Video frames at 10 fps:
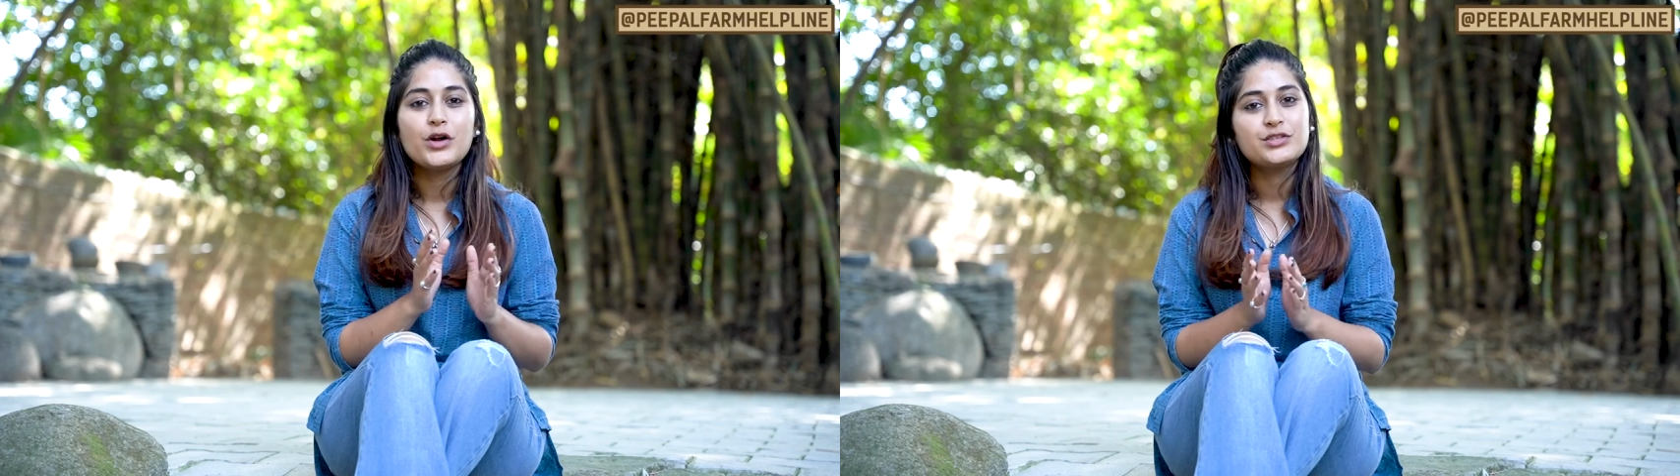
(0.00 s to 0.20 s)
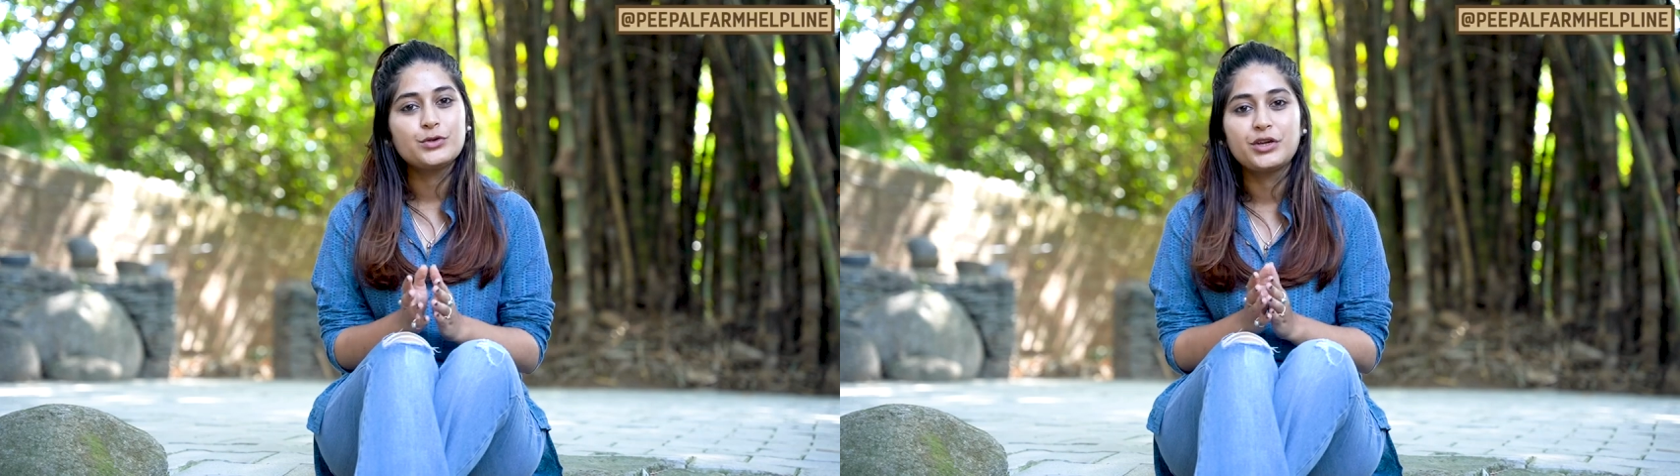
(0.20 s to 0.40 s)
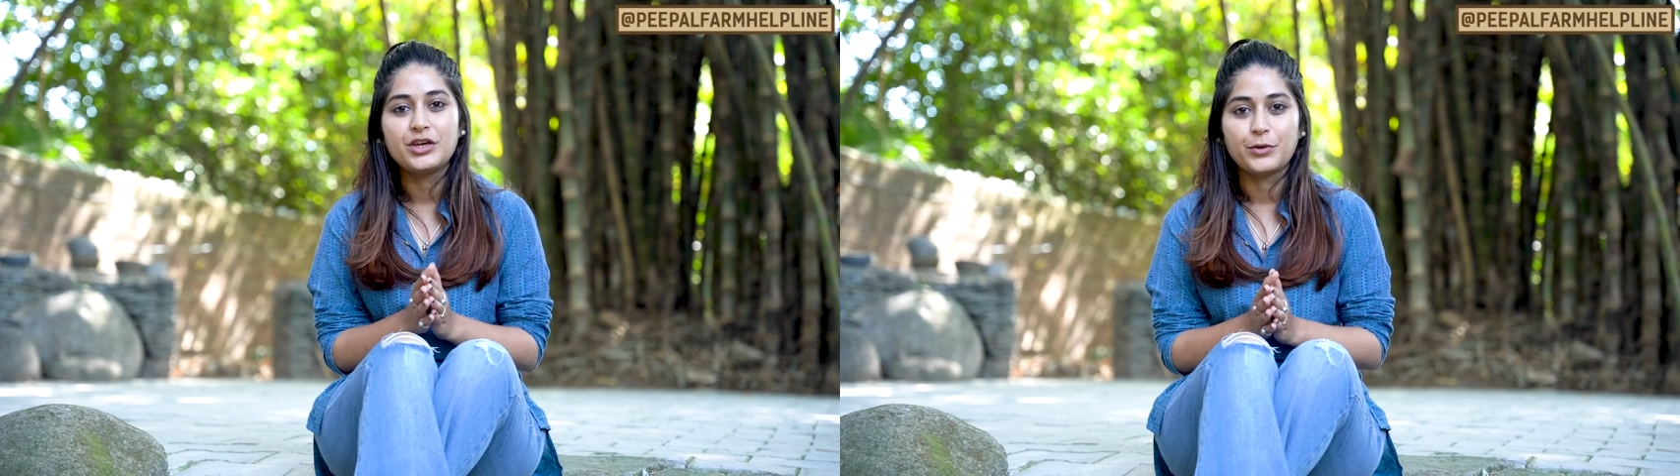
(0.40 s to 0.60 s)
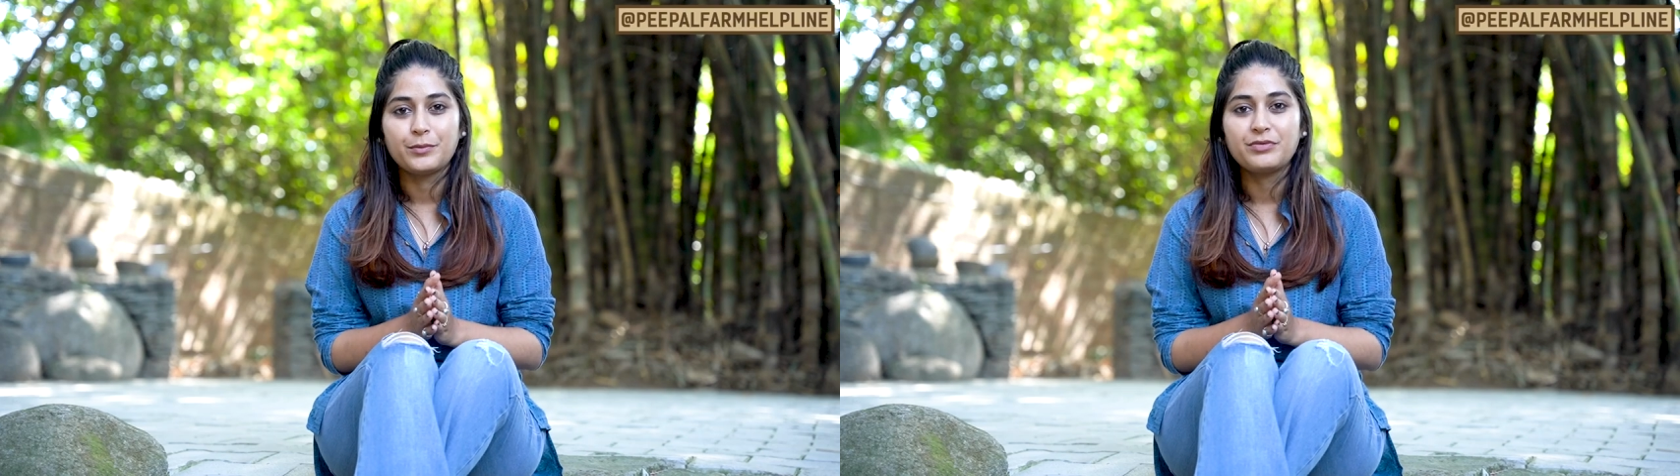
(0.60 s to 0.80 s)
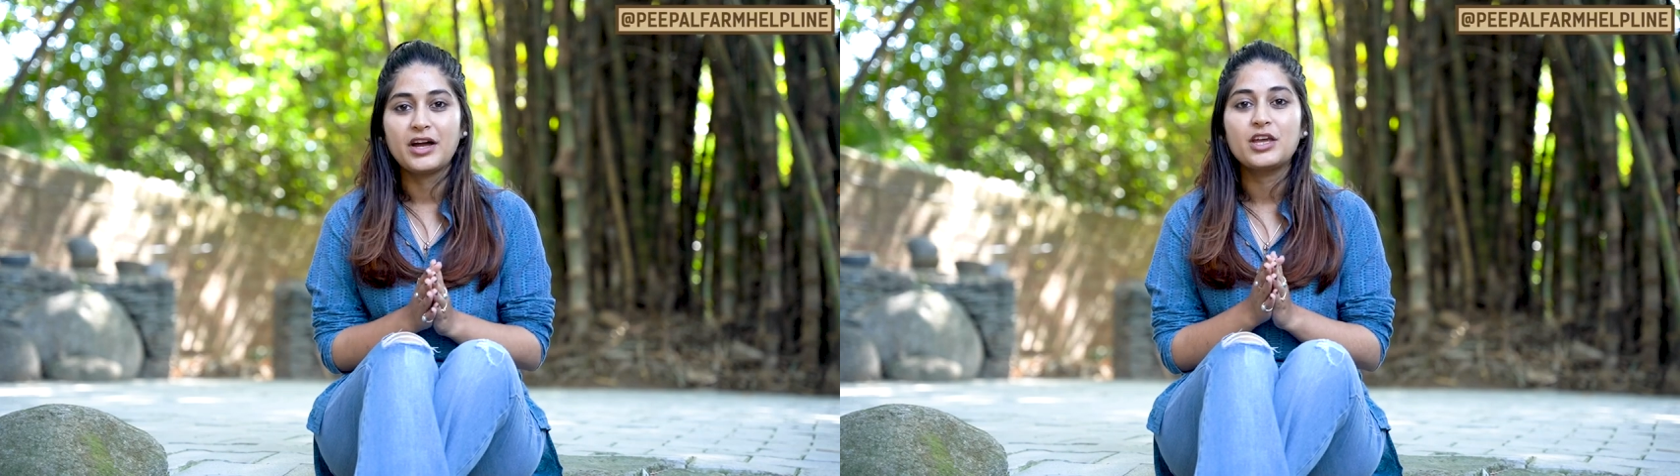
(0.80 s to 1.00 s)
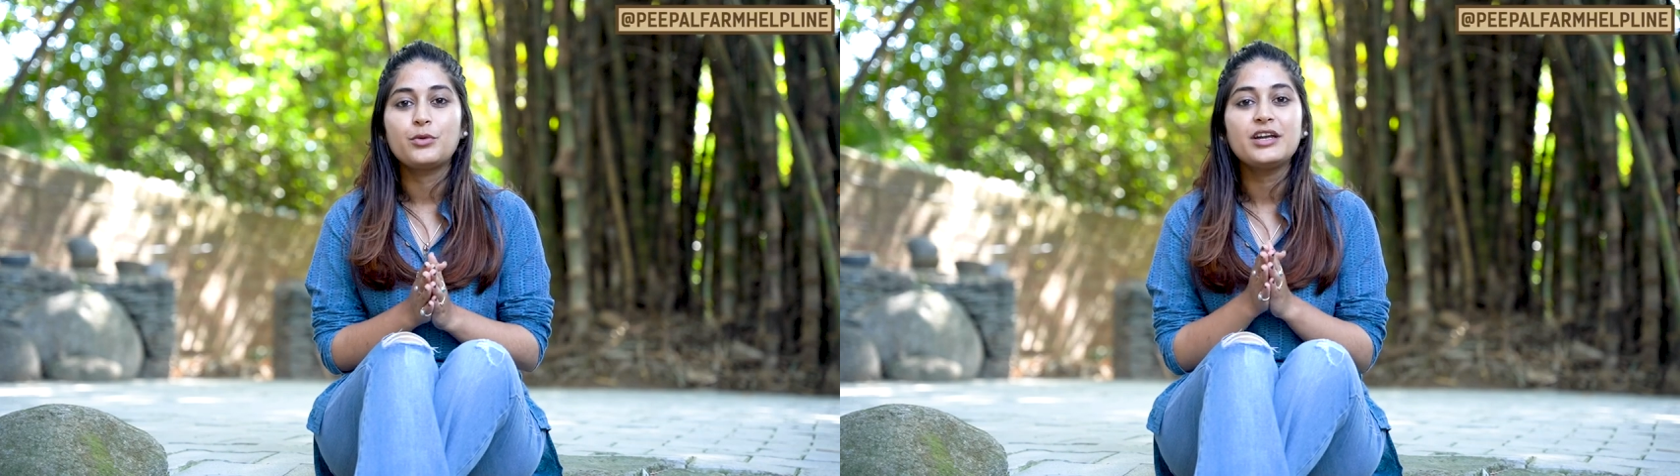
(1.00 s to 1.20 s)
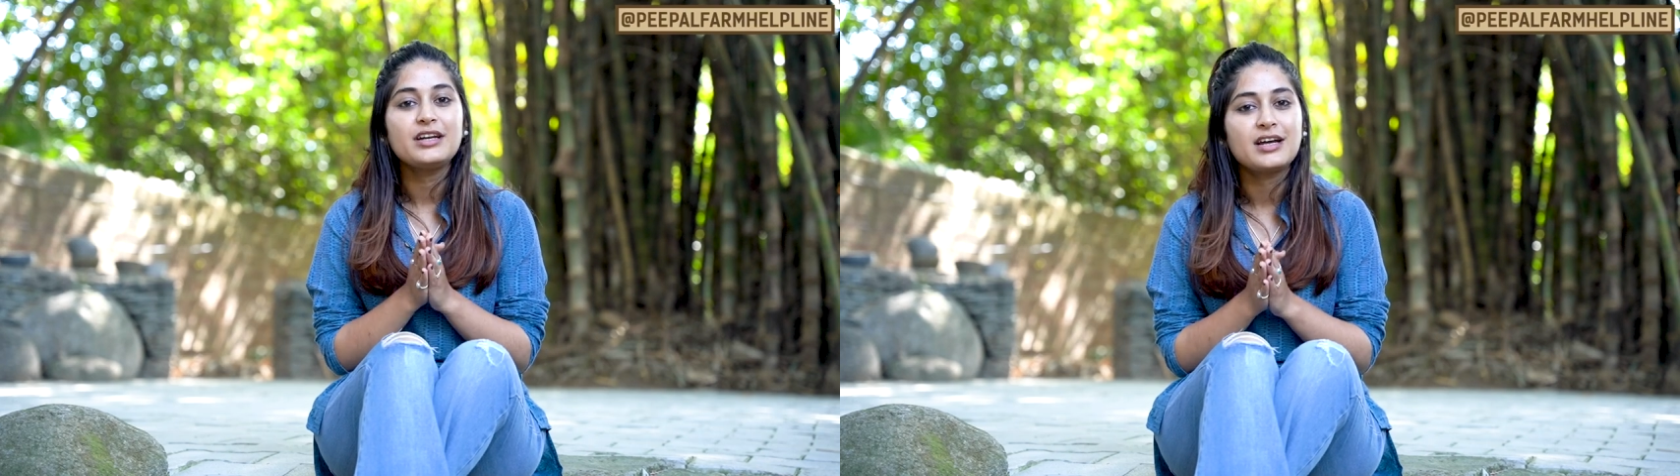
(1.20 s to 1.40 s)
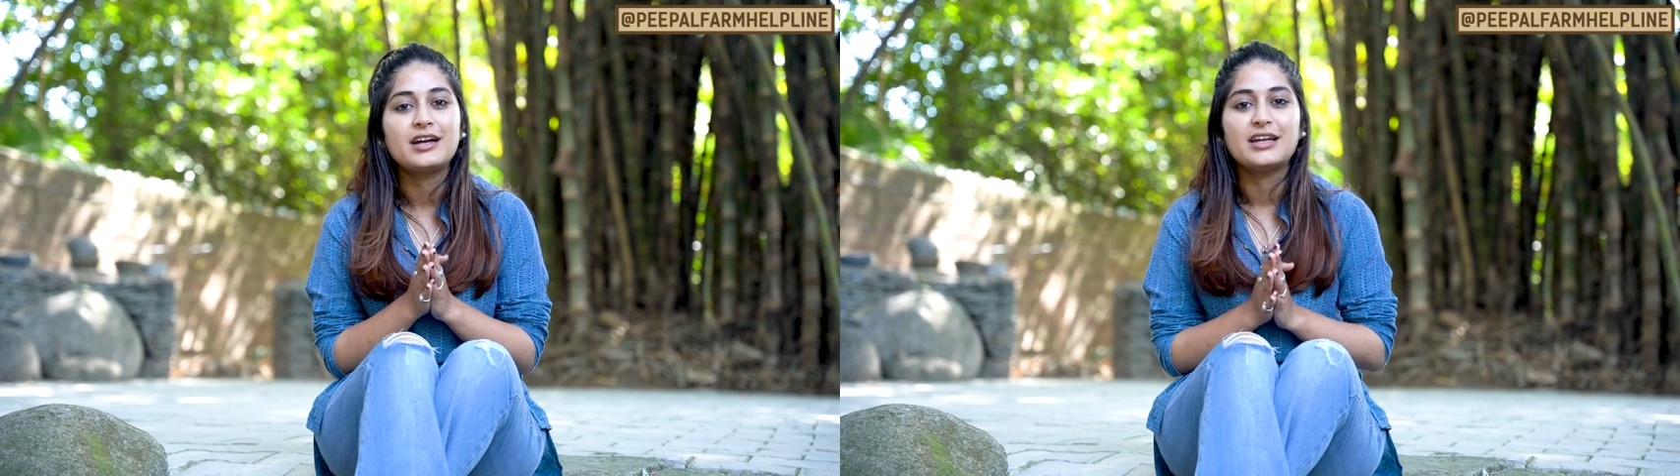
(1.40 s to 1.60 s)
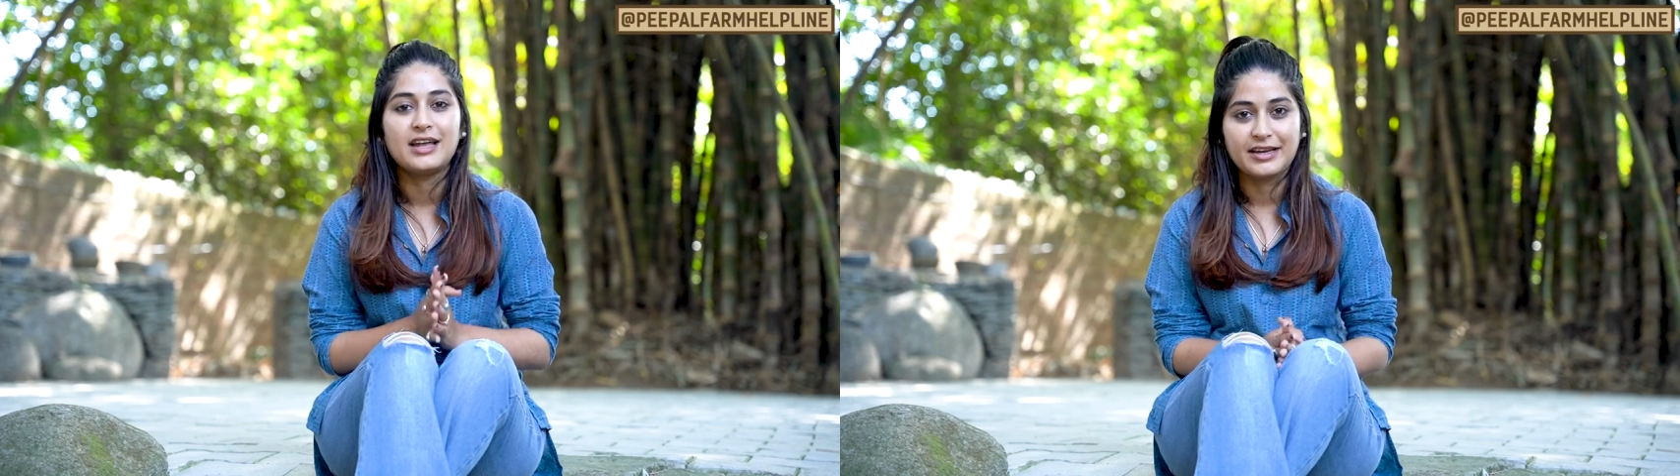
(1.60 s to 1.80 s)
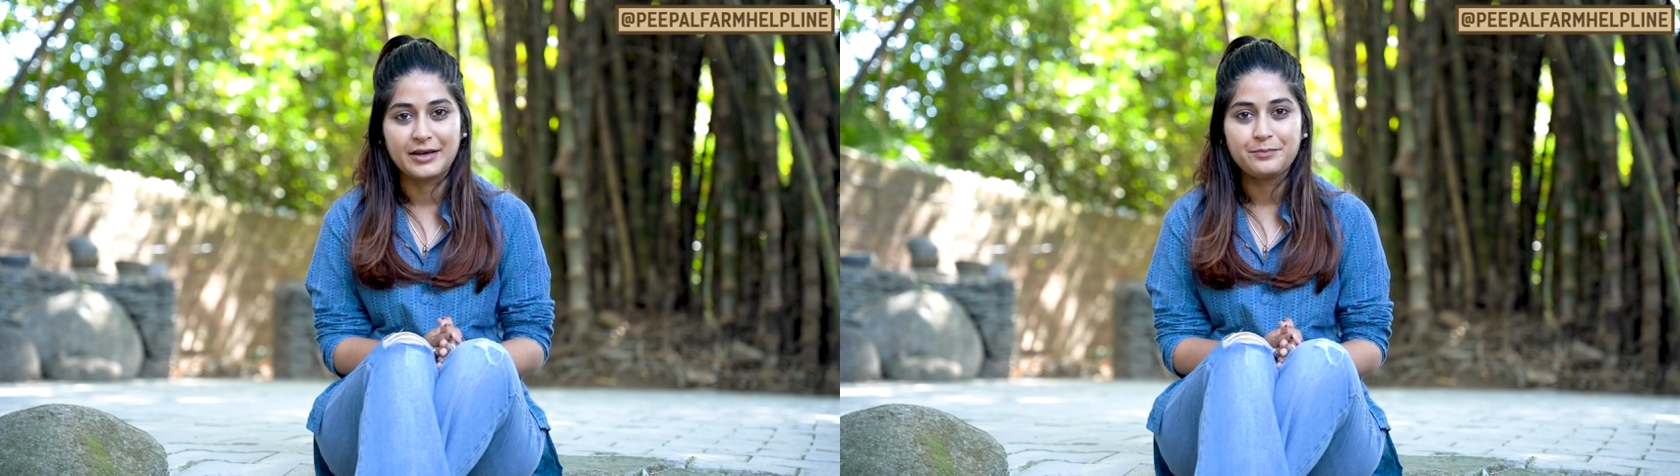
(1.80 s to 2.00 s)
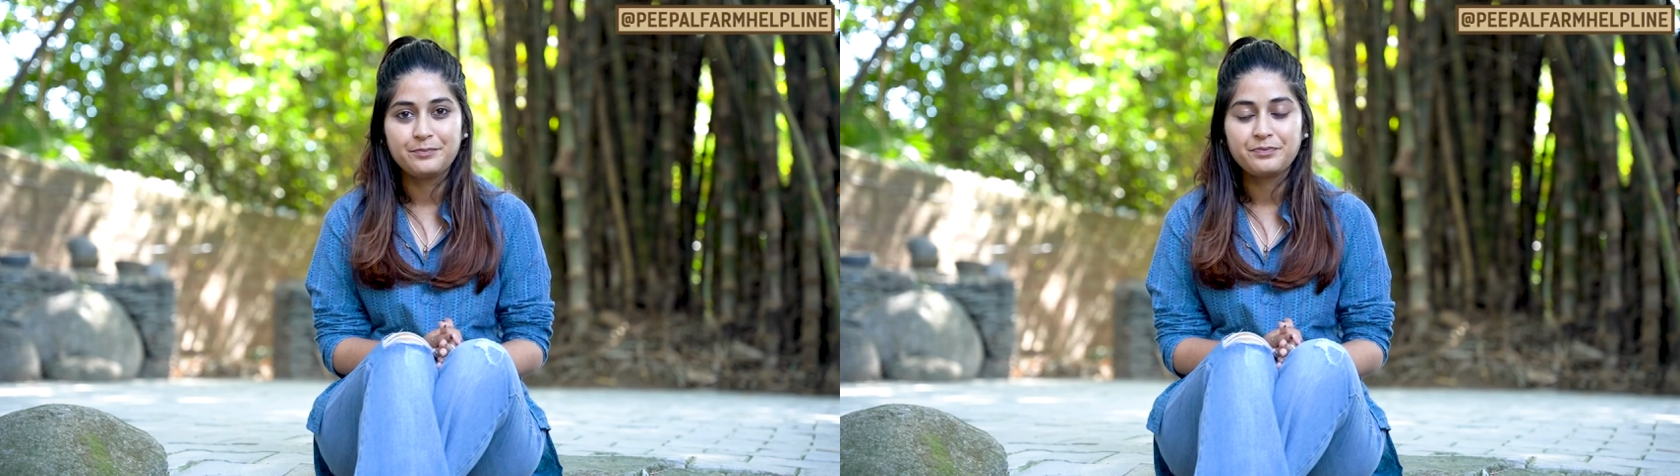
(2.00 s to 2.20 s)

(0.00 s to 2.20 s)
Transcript: और सूखी हो ताकि उन्हें ठंड ना लगे